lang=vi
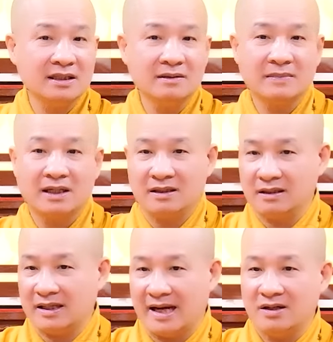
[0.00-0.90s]
nhưng mà
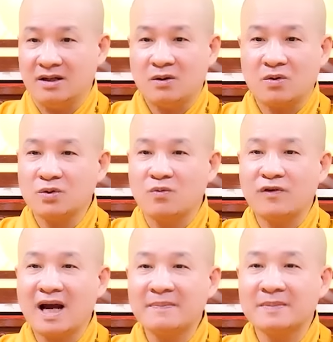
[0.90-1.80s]
ngày đó đâu có dùng
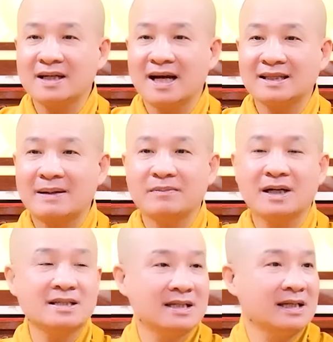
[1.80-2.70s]
pháp để khai tâm
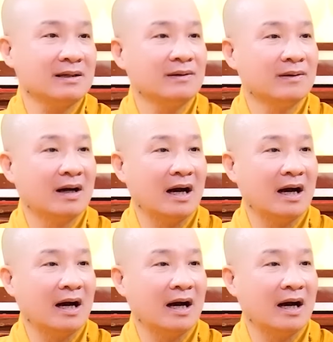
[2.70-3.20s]
mở trí đâu.